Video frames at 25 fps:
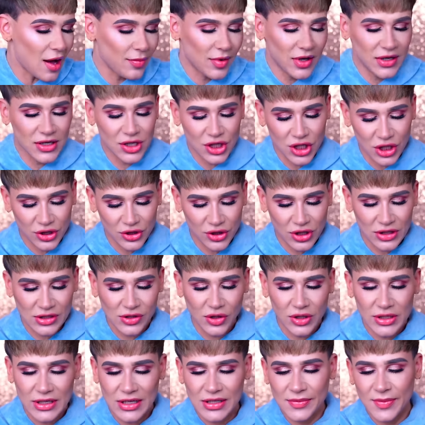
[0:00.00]
Aber ich stelle euch jetzt
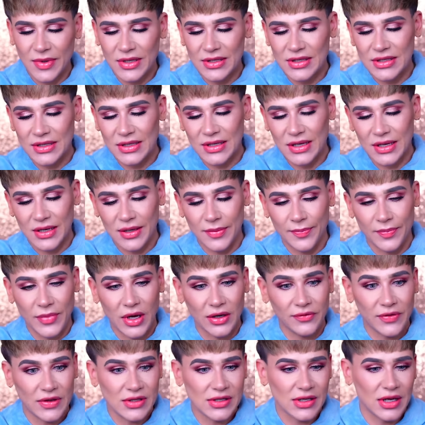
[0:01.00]
heute erstmal die ähm,
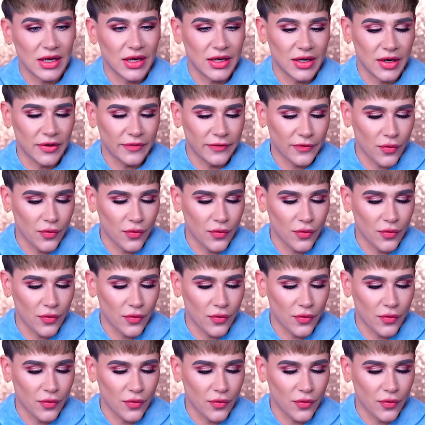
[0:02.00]
Adventskalender